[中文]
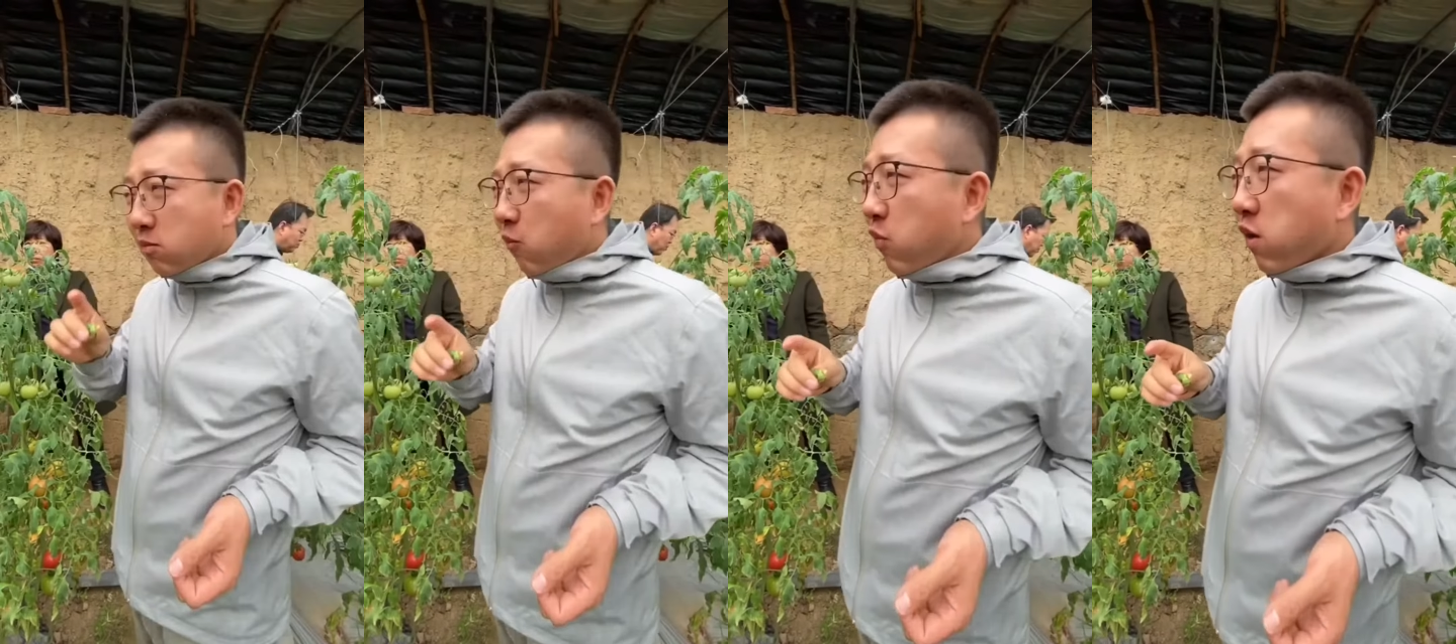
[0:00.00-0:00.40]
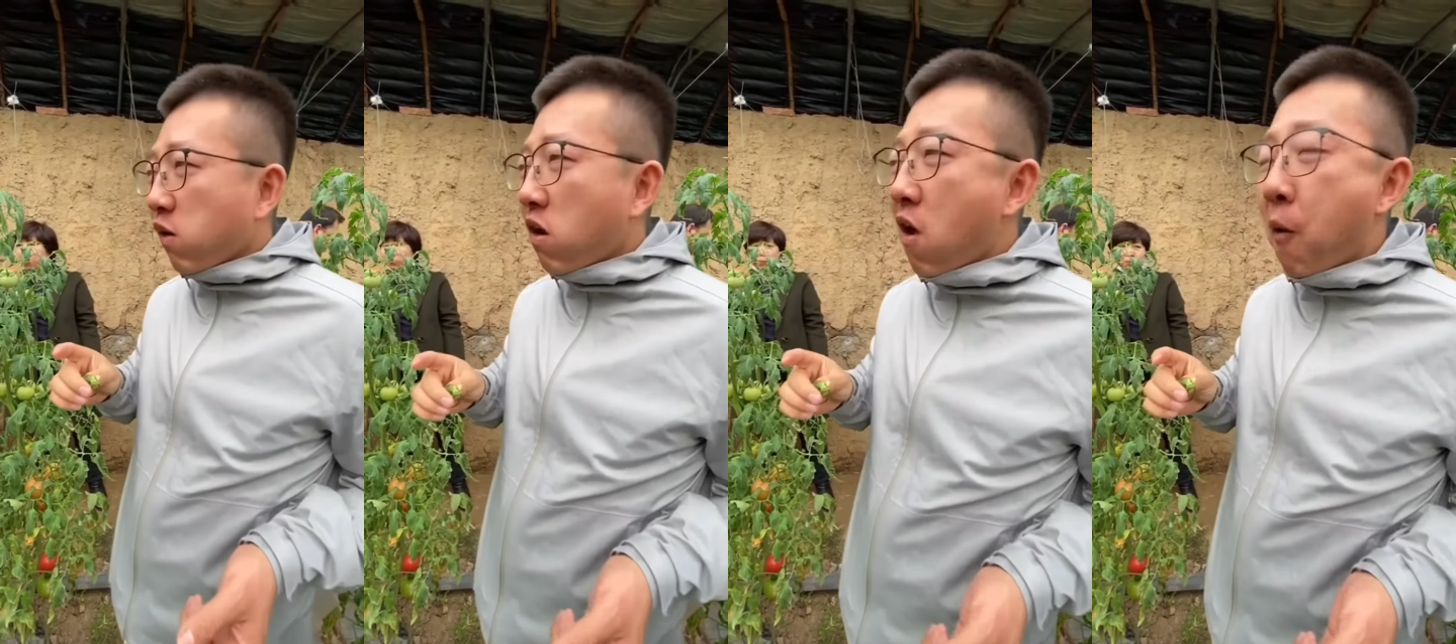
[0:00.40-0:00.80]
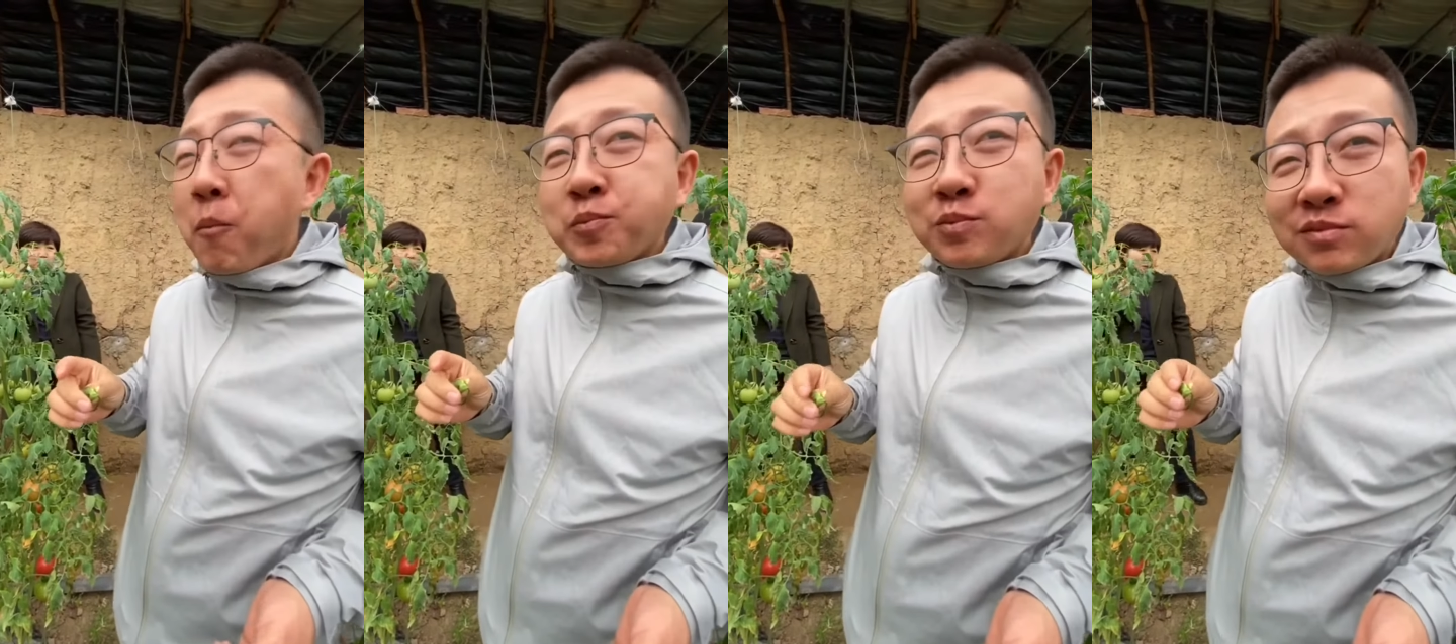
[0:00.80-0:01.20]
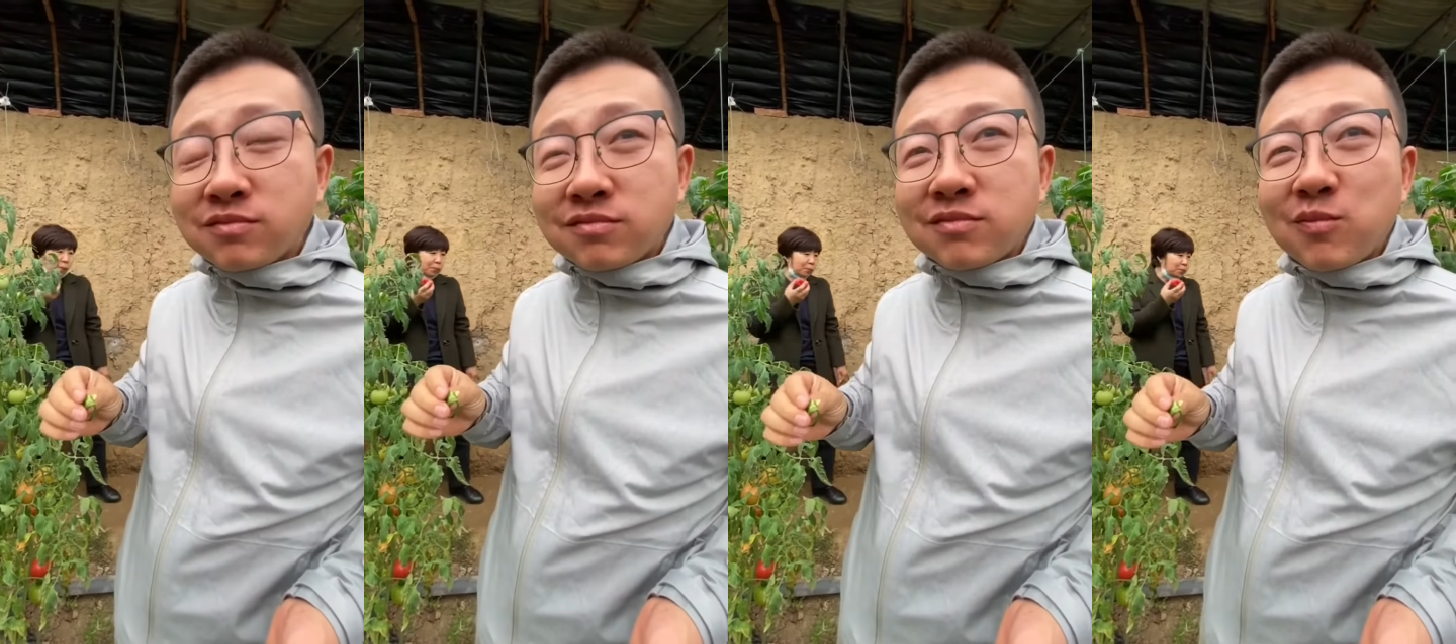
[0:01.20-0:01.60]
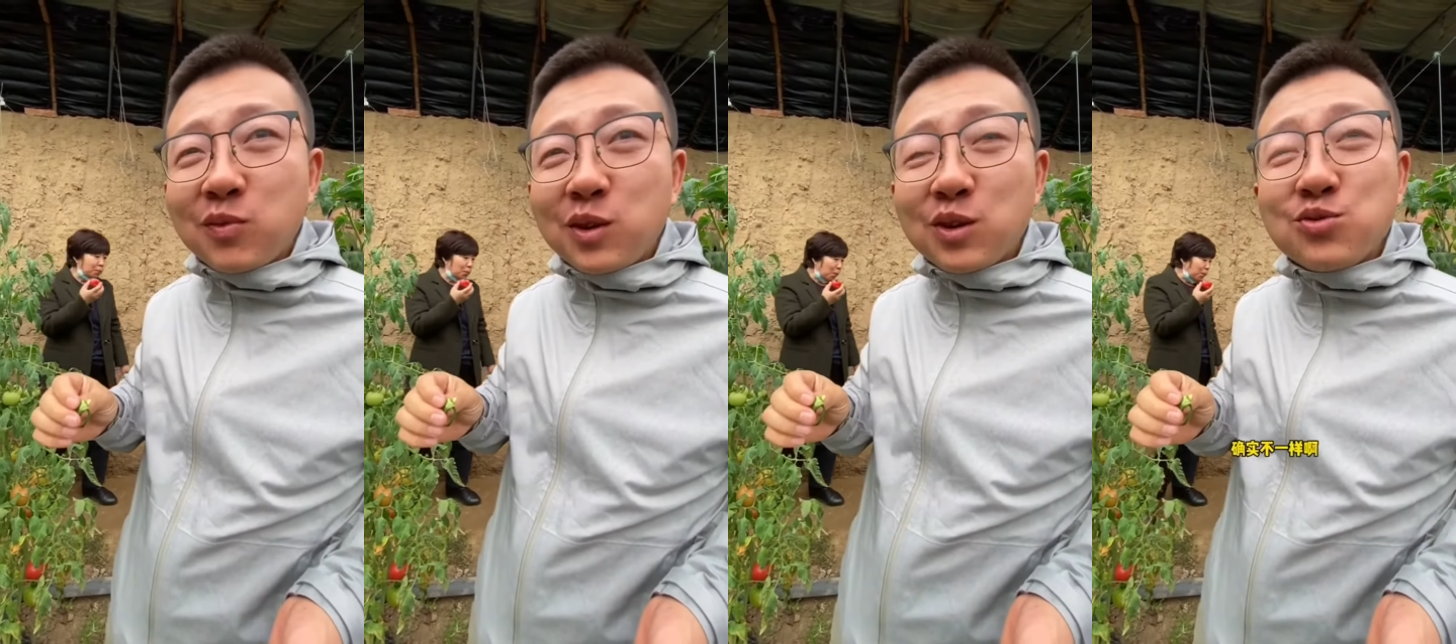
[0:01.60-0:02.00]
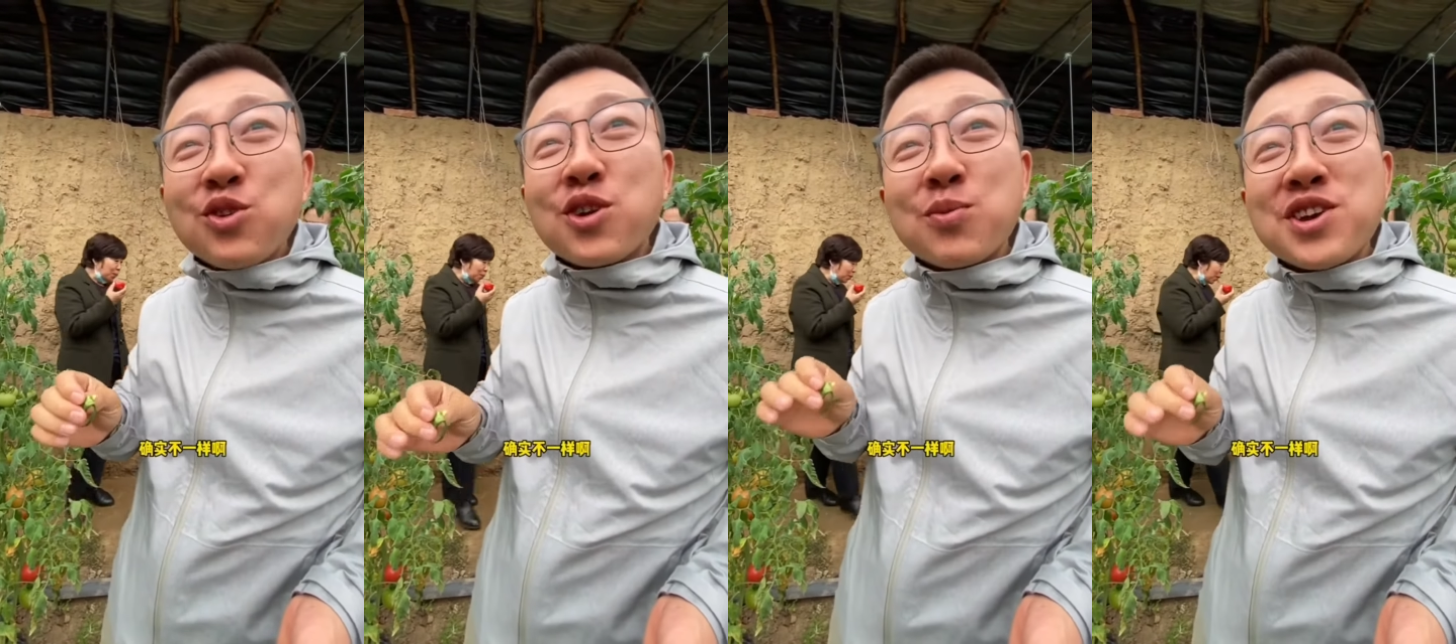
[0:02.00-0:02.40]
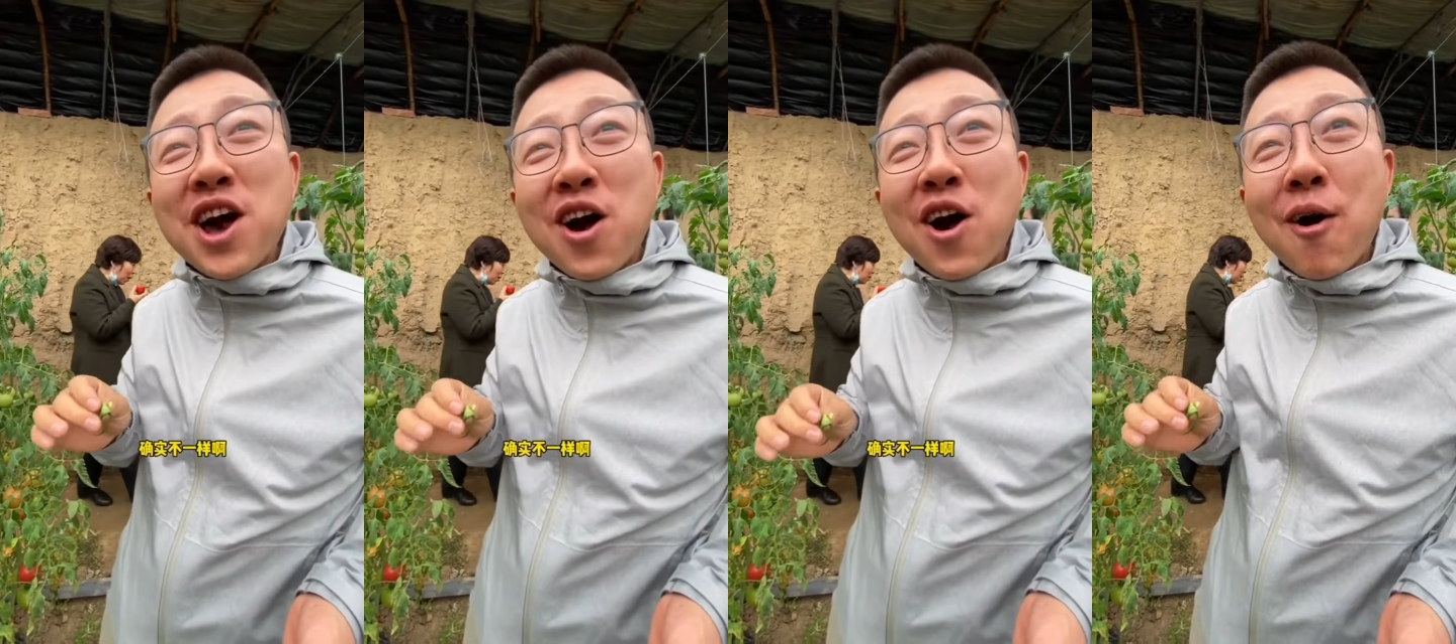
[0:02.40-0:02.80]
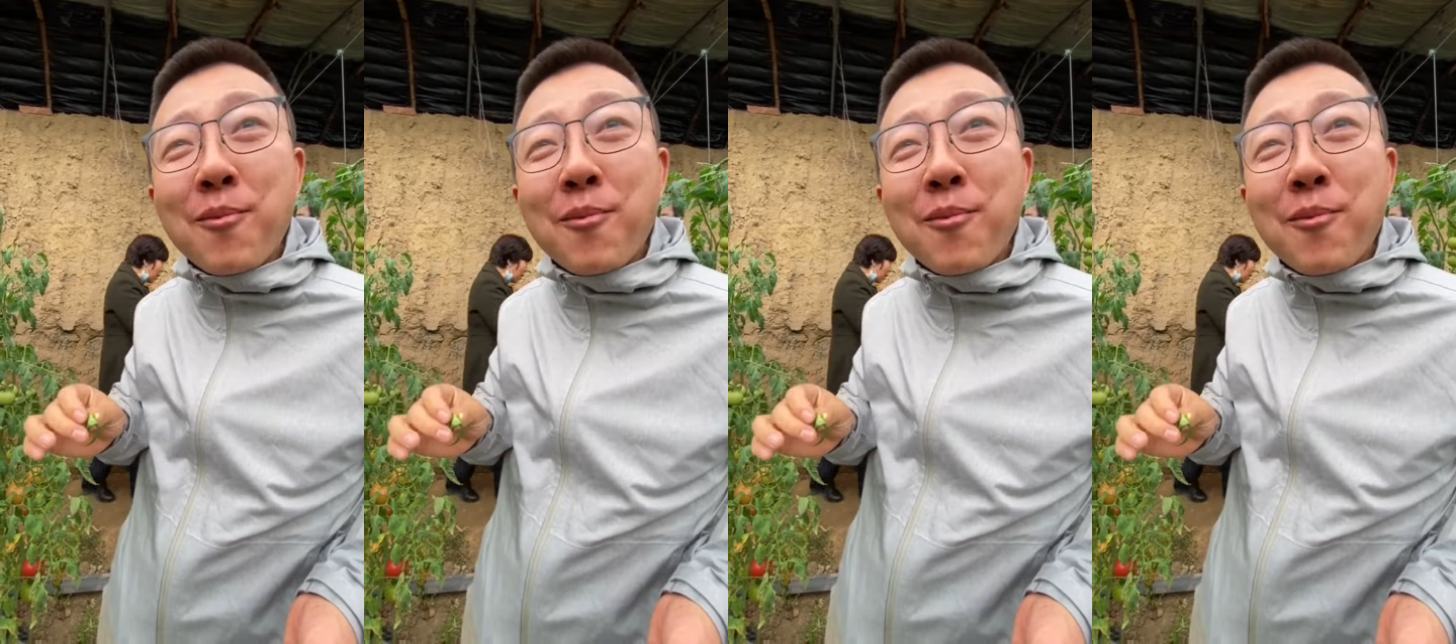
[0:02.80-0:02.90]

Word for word: 到他这确实不一样啊。